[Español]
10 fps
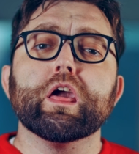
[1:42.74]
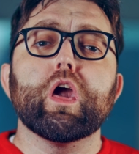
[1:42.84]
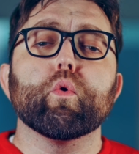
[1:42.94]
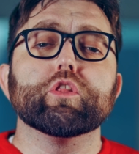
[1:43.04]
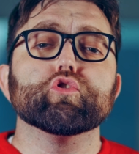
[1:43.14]

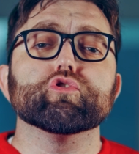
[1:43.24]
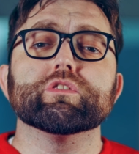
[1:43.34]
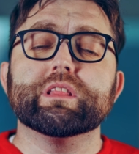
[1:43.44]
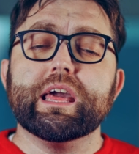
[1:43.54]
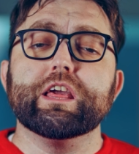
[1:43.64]
que cuando
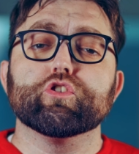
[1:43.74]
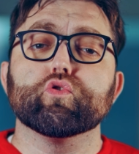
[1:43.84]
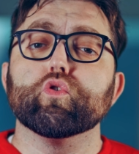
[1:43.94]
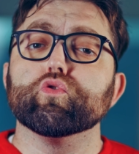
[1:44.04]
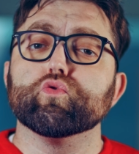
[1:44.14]
estéis
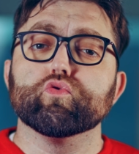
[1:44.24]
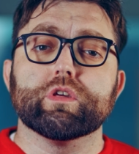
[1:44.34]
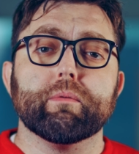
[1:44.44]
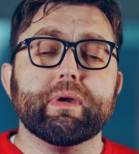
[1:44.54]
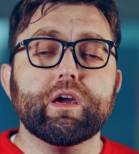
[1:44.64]
con
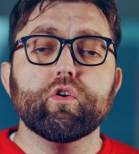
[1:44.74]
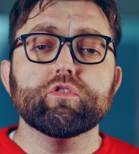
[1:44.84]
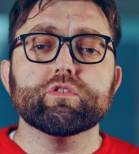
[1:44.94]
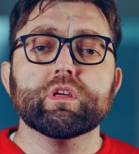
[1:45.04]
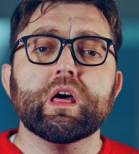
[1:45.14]
tus
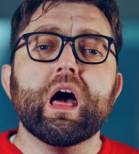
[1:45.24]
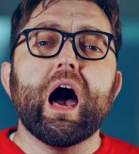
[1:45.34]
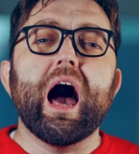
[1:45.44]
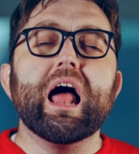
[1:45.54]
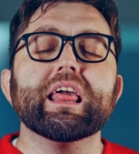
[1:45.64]
amigos
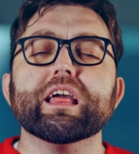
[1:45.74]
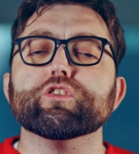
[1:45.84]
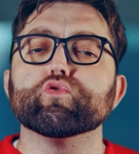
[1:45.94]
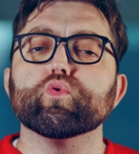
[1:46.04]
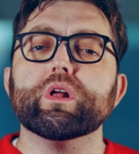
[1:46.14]

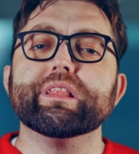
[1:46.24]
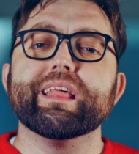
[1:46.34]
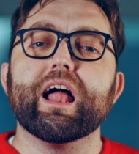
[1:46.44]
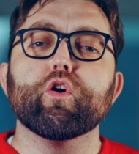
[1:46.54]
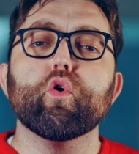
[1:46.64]
alguien
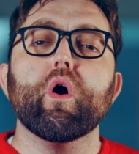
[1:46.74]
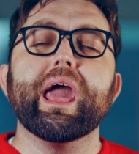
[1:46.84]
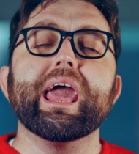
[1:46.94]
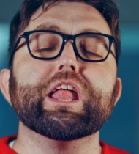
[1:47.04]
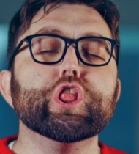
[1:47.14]
suelte algo
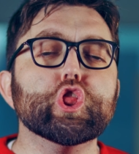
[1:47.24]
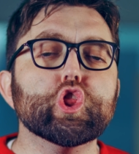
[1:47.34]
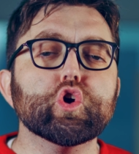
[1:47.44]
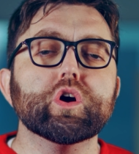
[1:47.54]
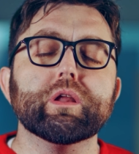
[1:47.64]

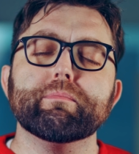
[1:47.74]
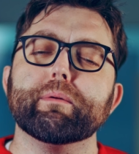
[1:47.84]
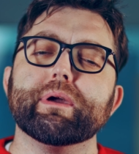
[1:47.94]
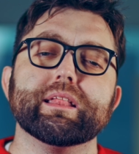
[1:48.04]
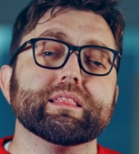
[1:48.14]

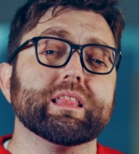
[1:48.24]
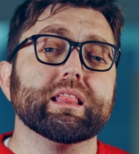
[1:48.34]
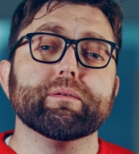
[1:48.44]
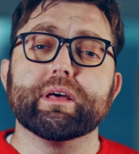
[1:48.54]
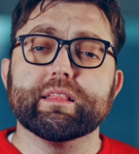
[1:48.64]
enormemente
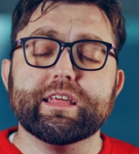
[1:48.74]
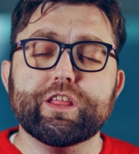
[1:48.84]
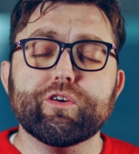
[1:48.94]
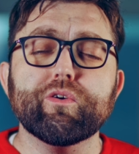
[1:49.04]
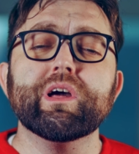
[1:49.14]

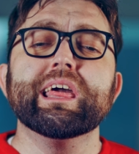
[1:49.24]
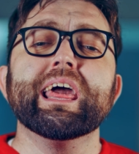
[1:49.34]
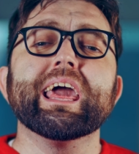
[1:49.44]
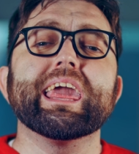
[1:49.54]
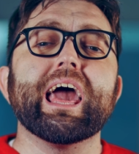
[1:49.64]
divertido
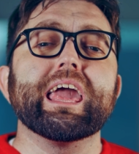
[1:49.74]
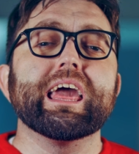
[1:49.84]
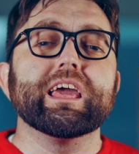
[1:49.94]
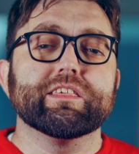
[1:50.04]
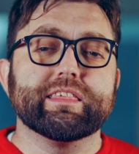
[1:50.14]
que
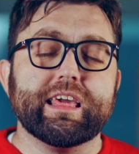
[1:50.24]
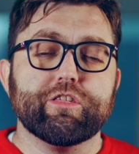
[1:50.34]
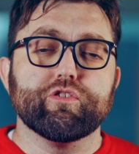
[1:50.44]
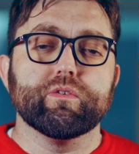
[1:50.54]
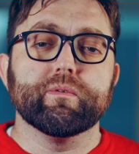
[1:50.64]
hayáis
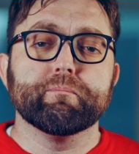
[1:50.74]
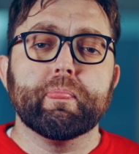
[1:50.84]
hecho